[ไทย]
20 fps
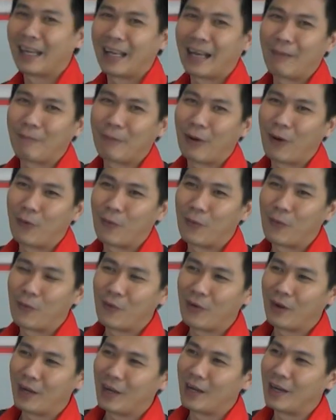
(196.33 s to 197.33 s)
เนี่ยนะครับเรา
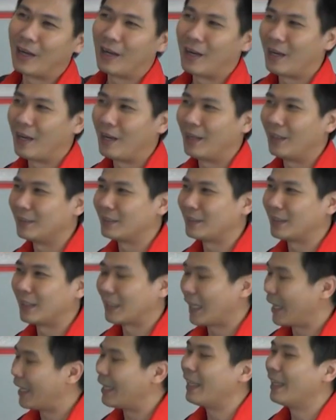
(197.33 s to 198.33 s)
จะ
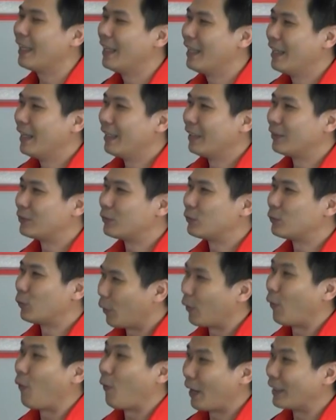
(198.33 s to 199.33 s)
ใช้ส่ว
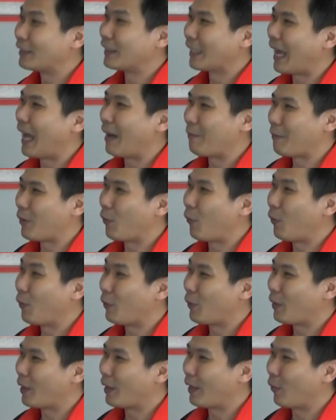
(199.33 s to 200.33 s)
นของราชการเป็นคน